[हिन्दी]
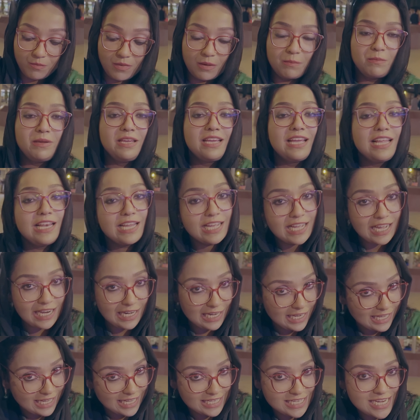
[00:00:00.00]
मम्मी के लिए घर
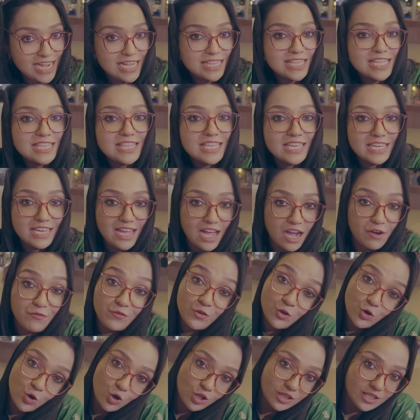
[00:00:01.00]
लेके जाते थे
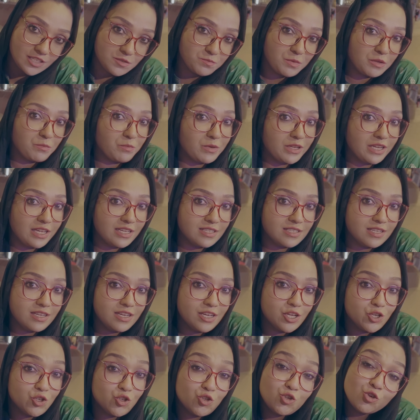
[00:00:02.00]
आफ्टर ऑल दिस बदपरेजी
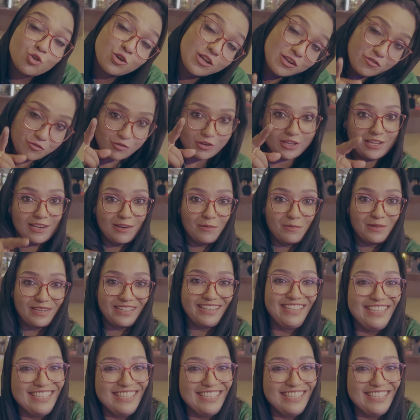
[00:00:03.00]
शुगर सी रबड़ी